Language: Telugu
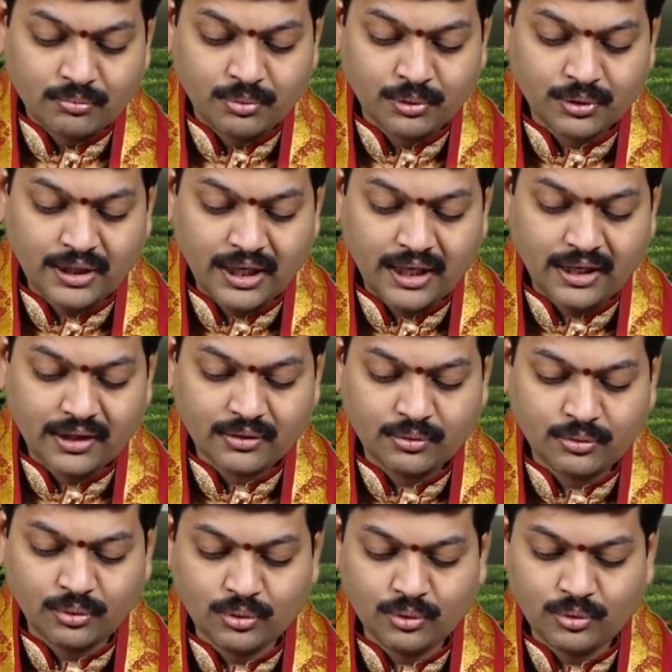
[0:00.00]
బుధ
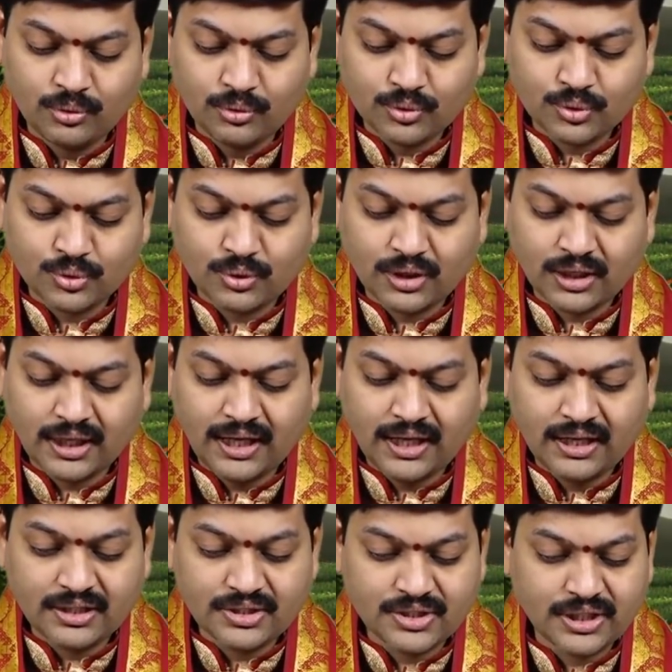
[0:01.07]
గురు శుక్ర
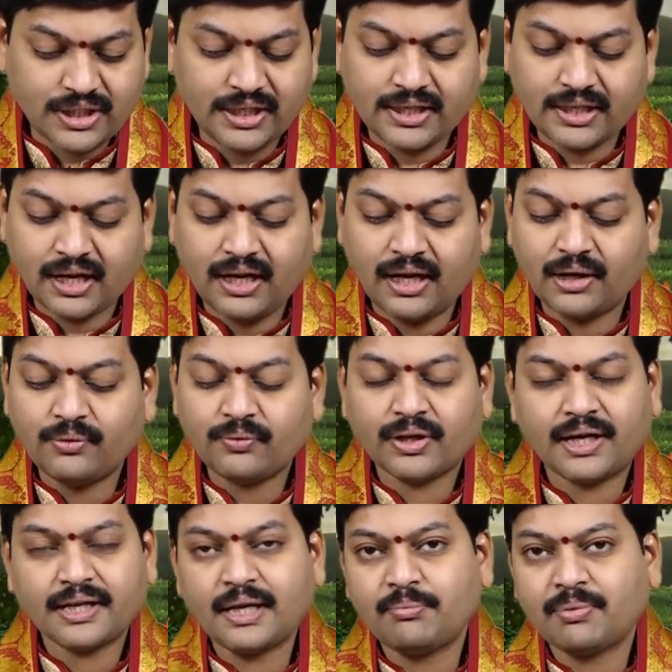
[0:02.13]
శని గ్రహాలు
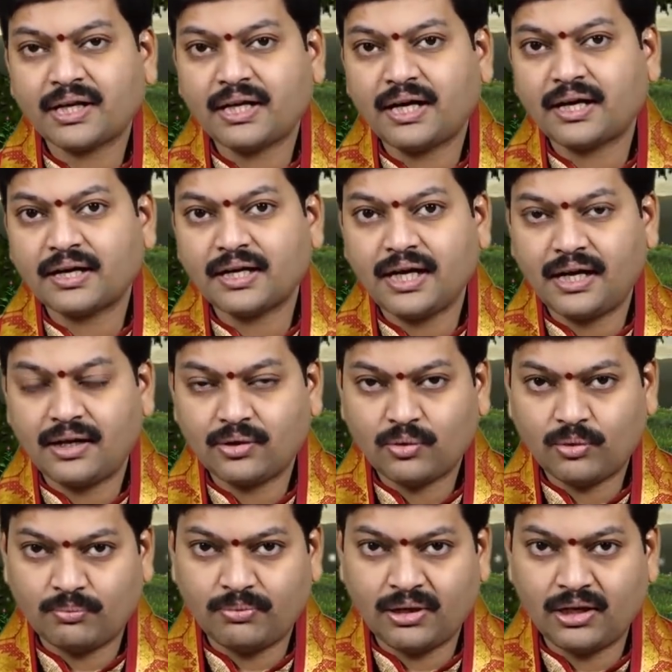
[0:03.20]
అదే ప్రకారంగా
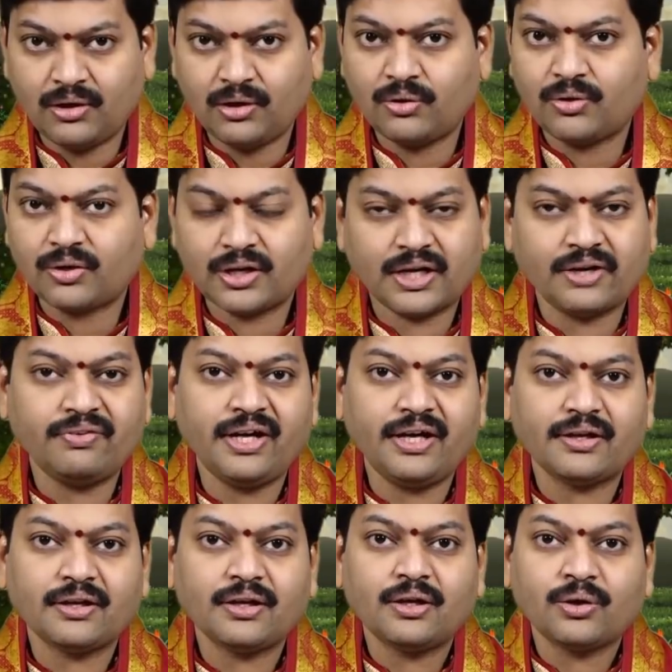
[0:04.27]
కుంభంలో రవి
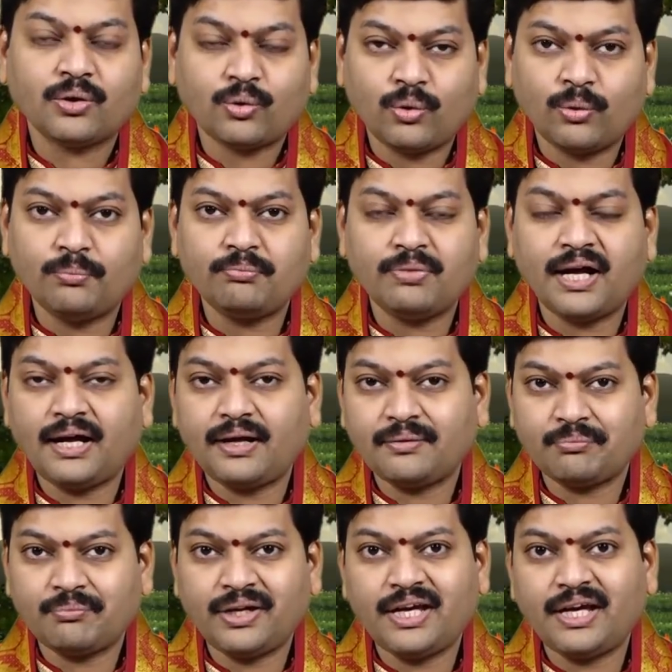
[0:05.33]
కుంభ
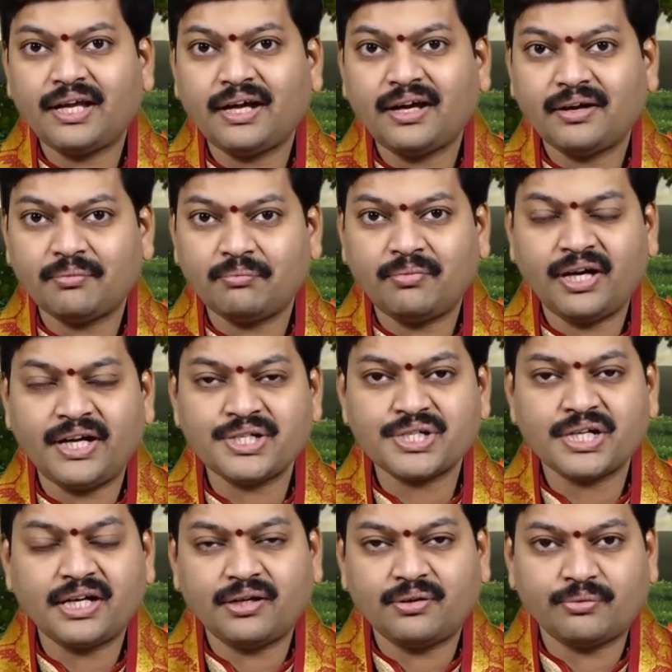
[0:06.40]
మీన మేష
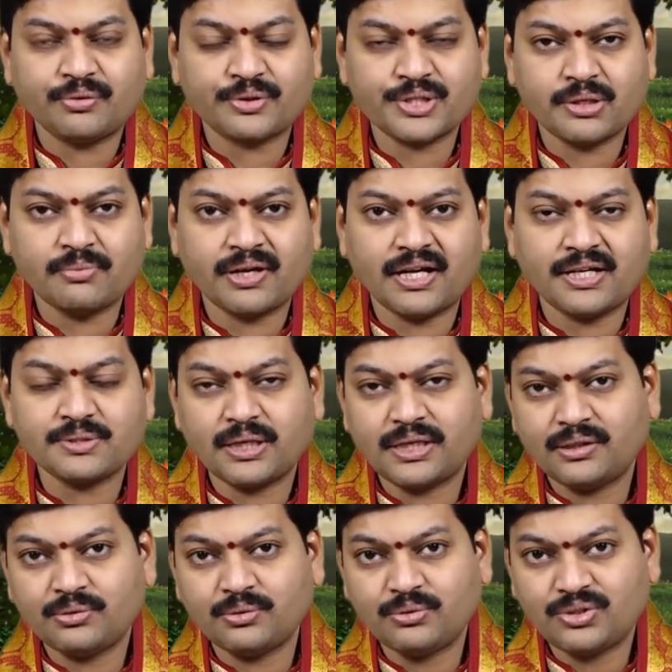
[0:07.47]
వృషభ రాశుల
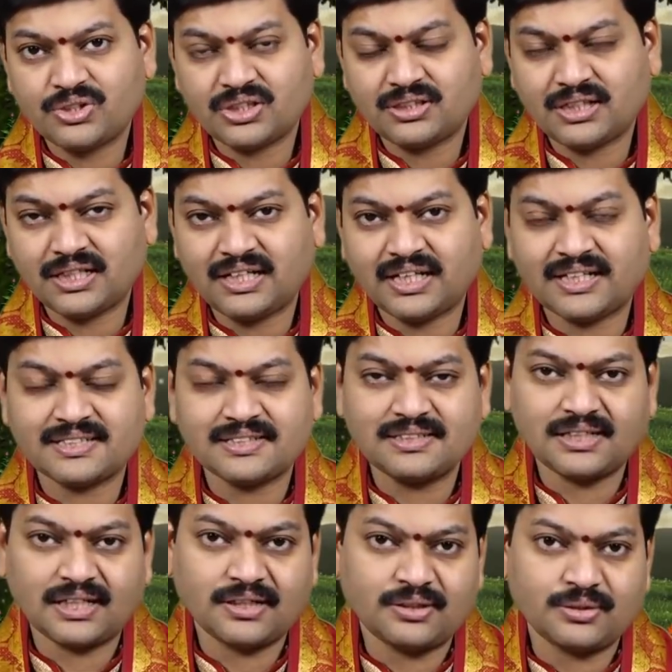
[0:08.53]
ఎందు చంద్రగ్రహ
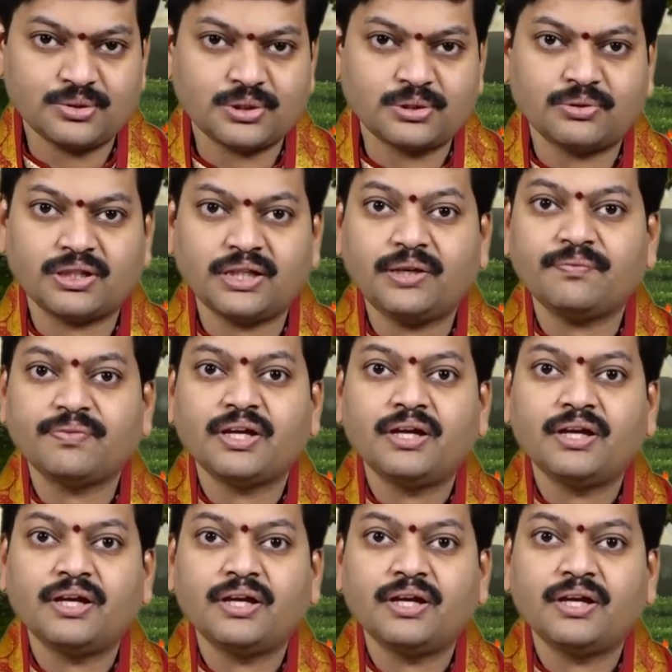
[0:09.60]
సంచారం నడుస్తున్నది